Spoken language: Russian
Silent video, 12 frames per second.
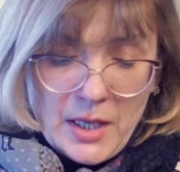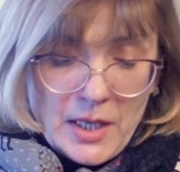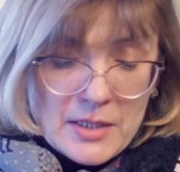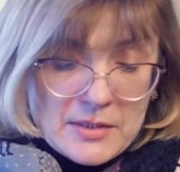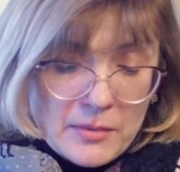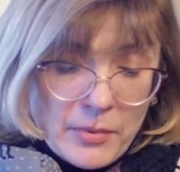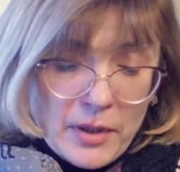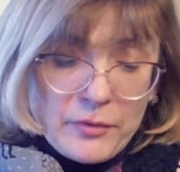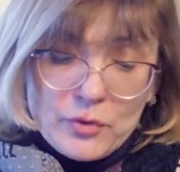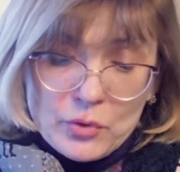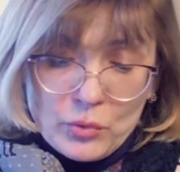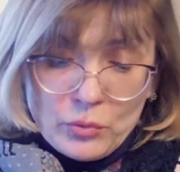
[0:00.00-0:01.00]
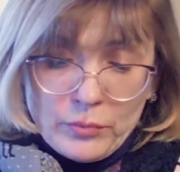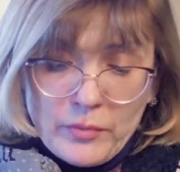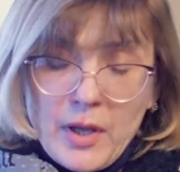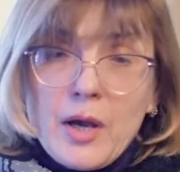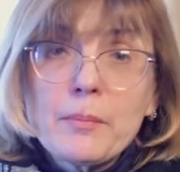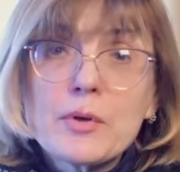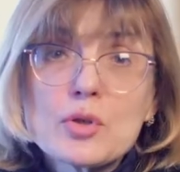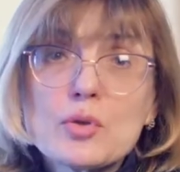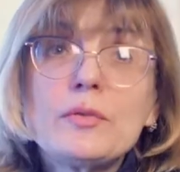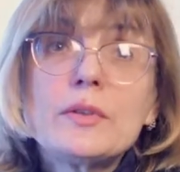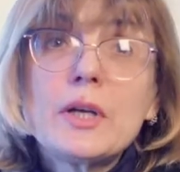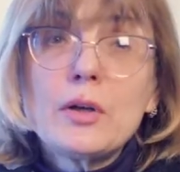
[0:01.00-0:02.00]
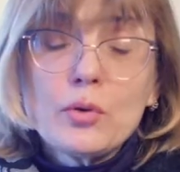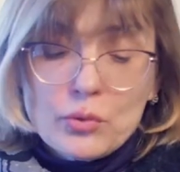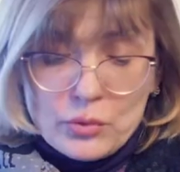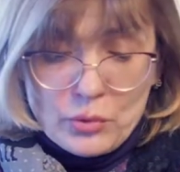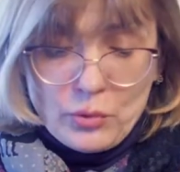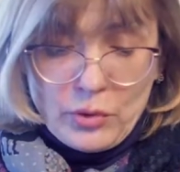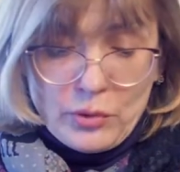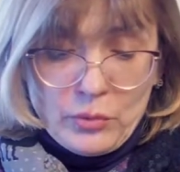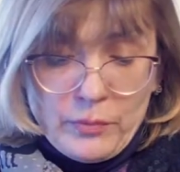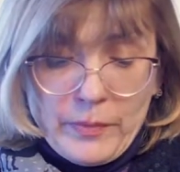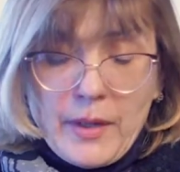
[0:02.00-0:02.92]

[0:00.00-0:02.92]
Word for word: собрав все, пошел в дальнюю сторону –